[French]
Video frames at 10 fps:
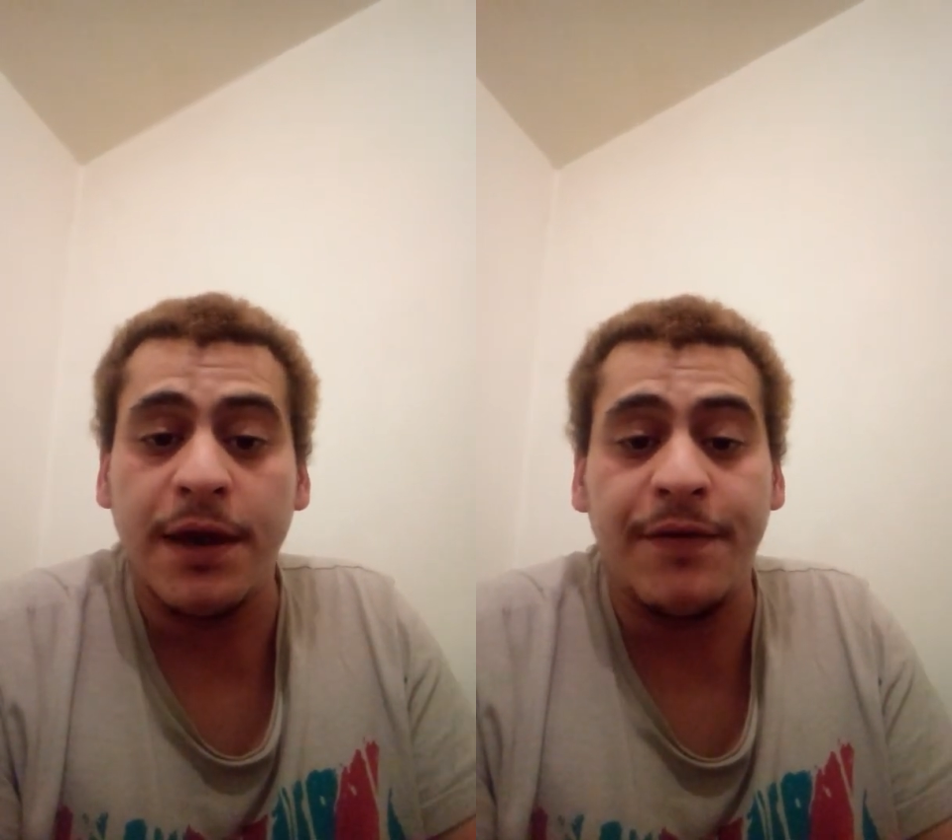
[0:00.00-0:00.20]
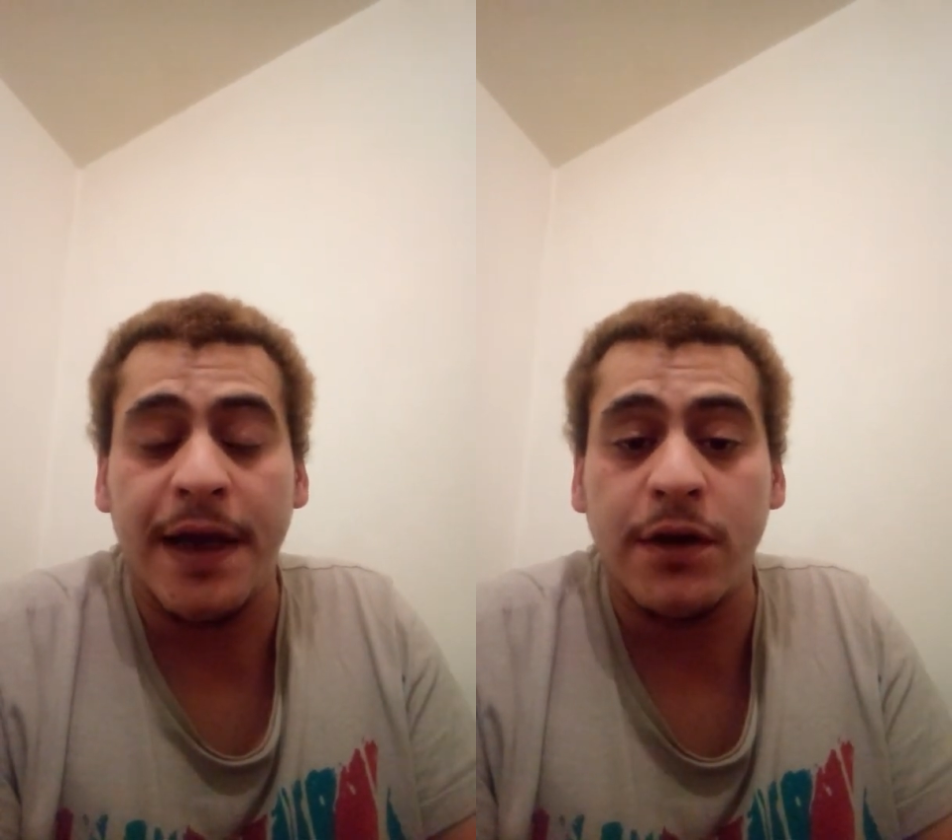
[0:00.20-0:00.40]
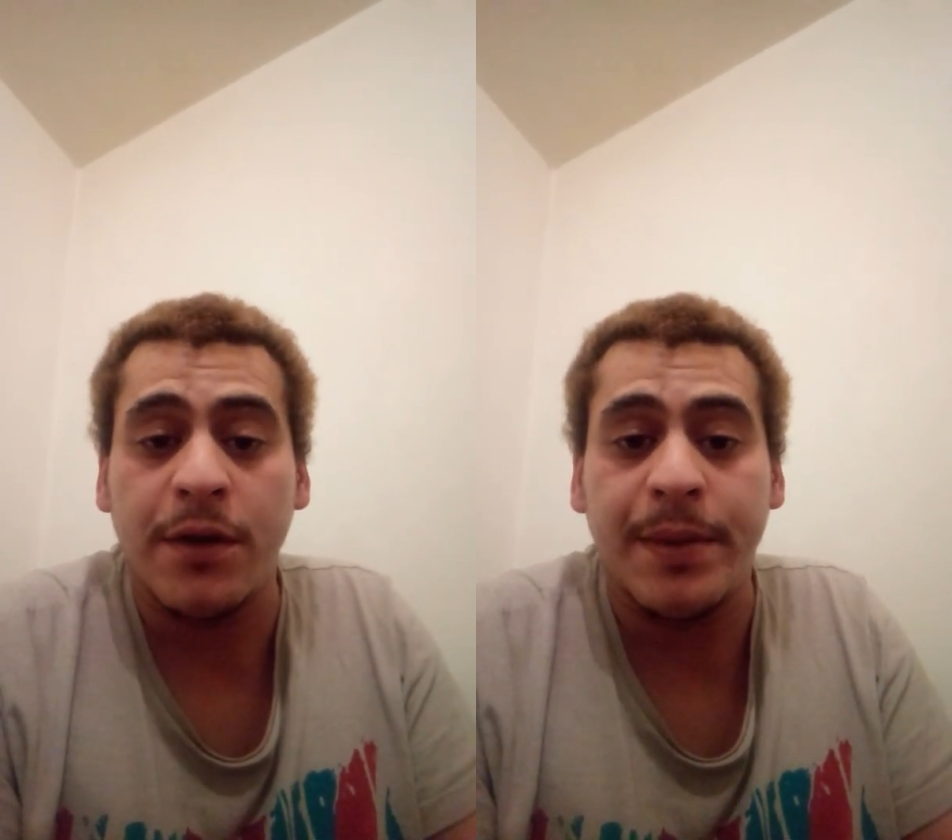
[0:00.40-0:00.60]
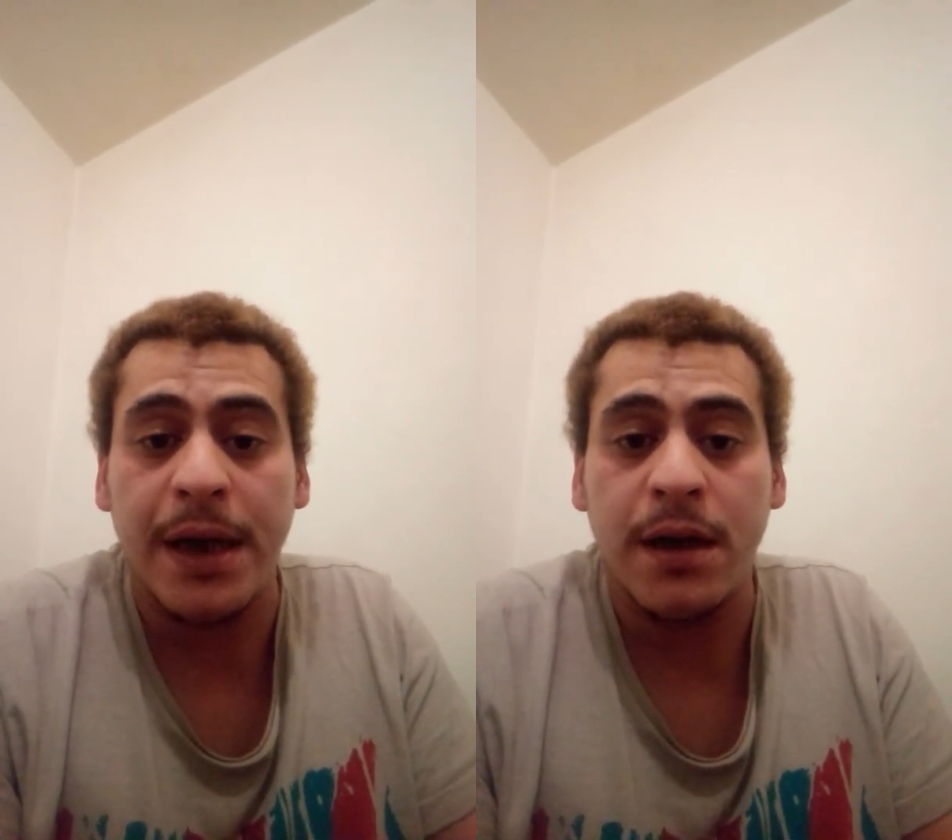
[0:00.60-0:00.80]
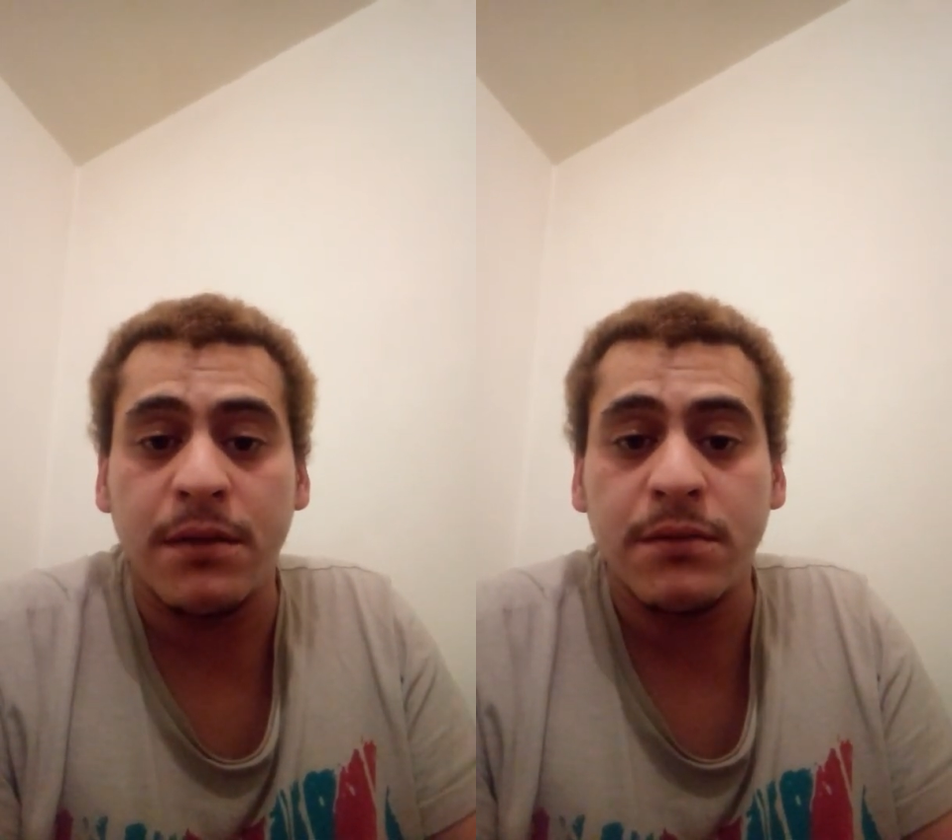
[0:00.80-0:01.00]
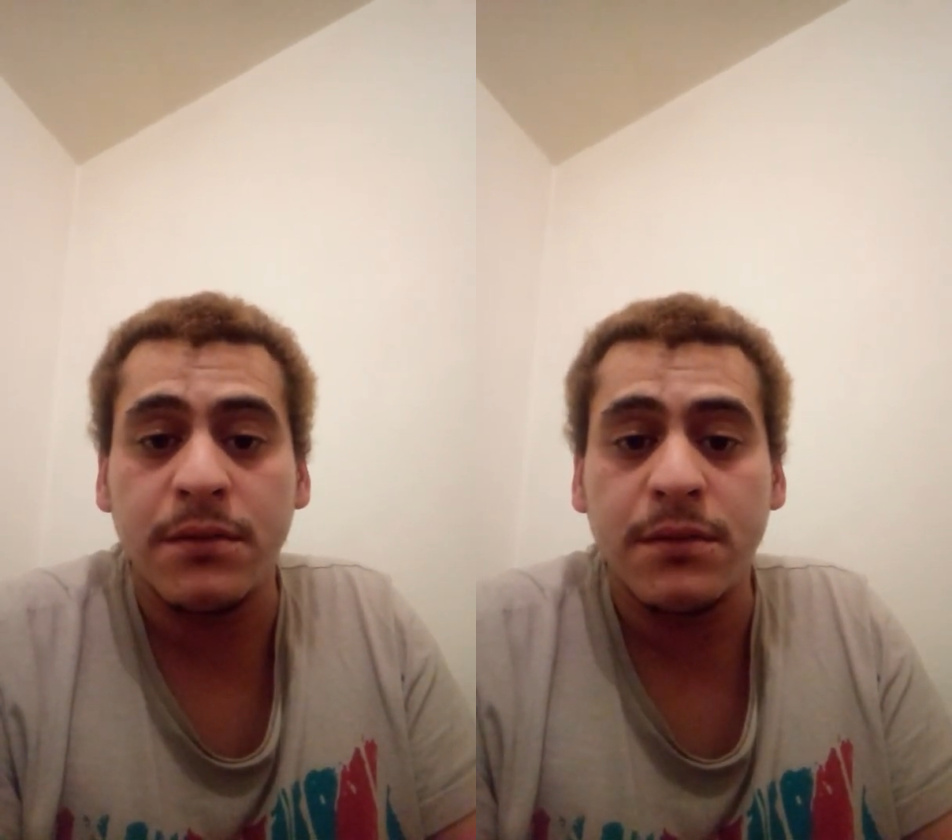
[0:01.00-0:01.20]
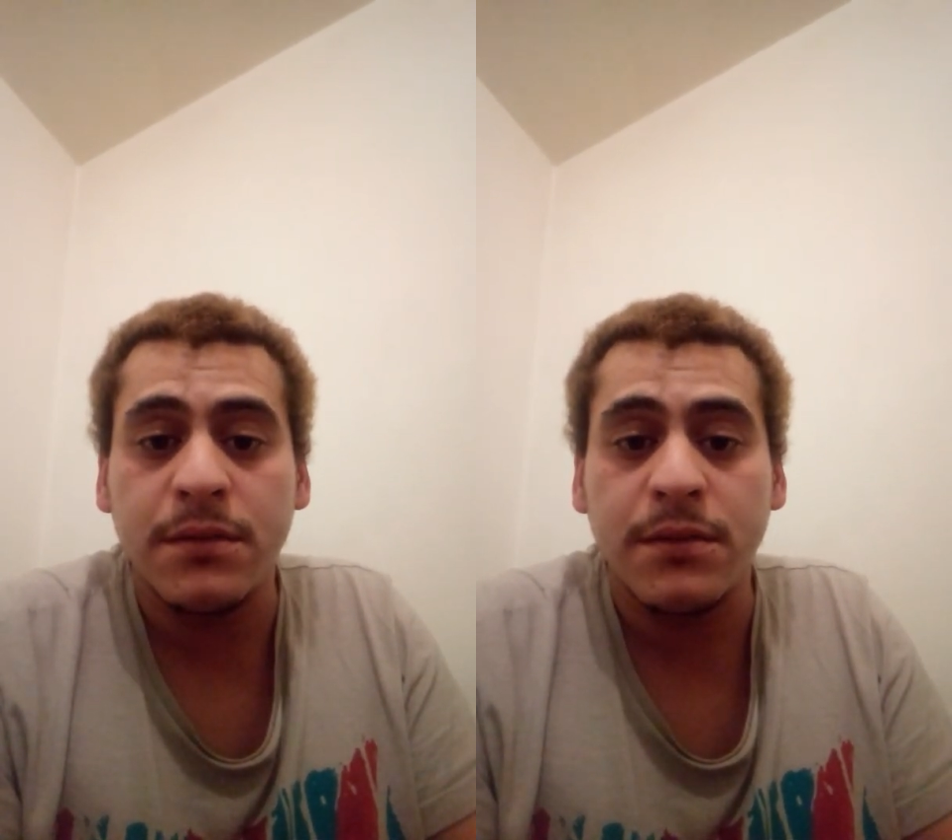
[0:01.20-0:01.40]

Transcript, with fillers: Vous, vous êtes sur Terre,